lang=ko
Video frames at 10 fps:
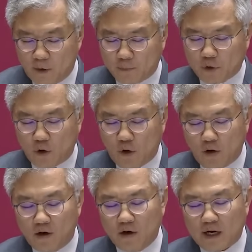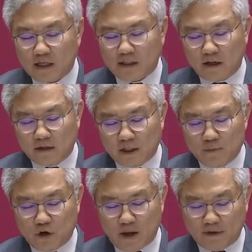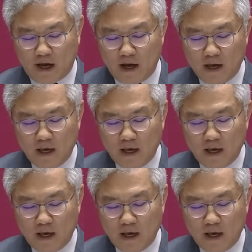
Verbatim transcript: 법조, 언론 카르텔에는 침묵합니다.